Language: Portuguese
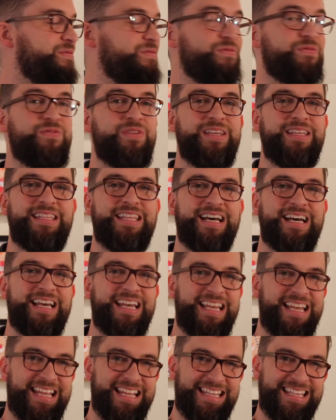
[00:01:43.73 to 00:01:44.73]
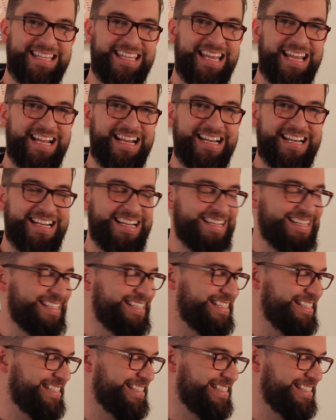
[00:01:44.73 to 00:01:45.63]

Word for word: vida eterna.